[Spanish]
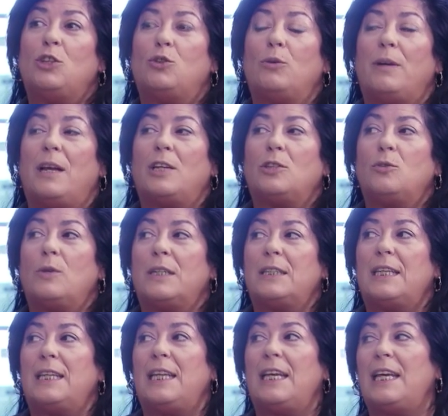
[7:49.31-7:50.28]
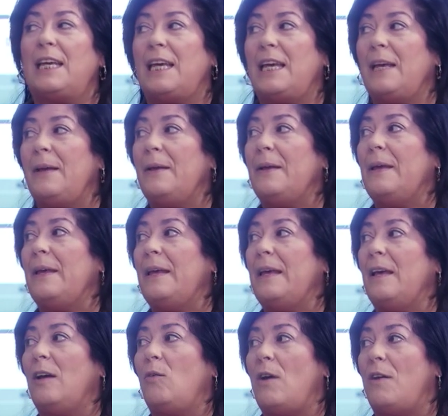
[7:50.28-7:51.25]
Tuve la suerte de que
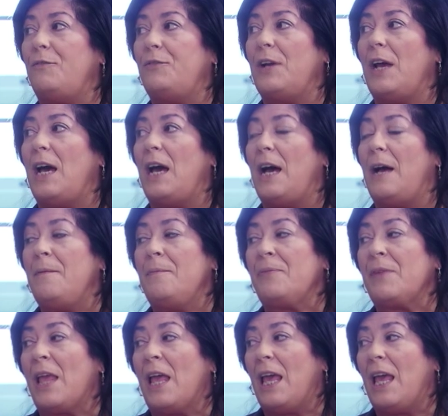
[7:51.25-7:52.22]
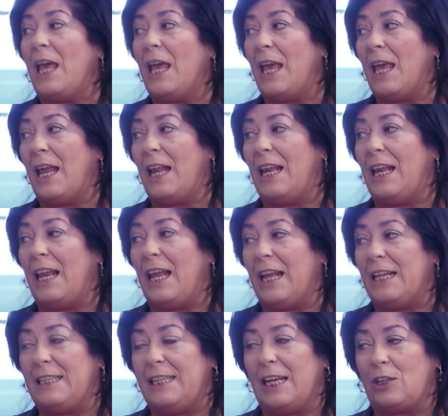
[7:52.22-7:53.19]
eh, Juanfra
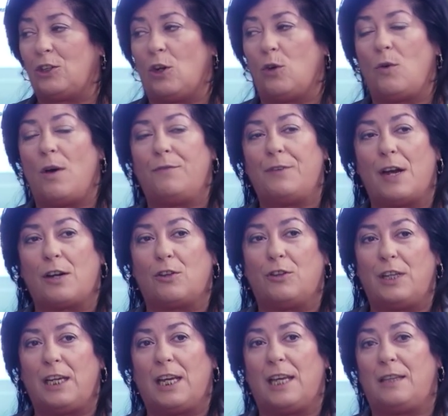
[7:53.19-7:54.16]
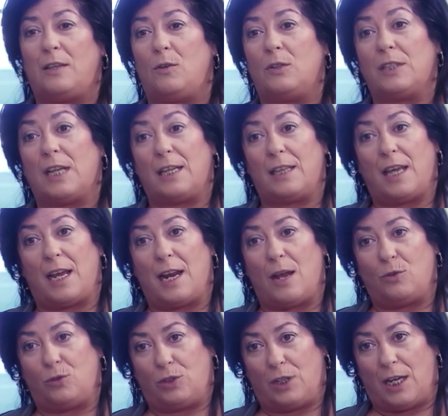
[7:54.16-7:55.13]
el, director Juan Rodríguez y Luis García
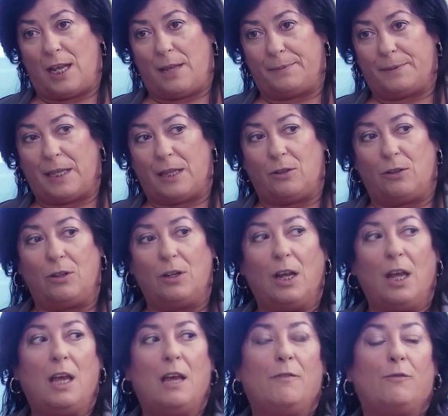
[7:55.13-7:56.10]
Arauz, el adaptador,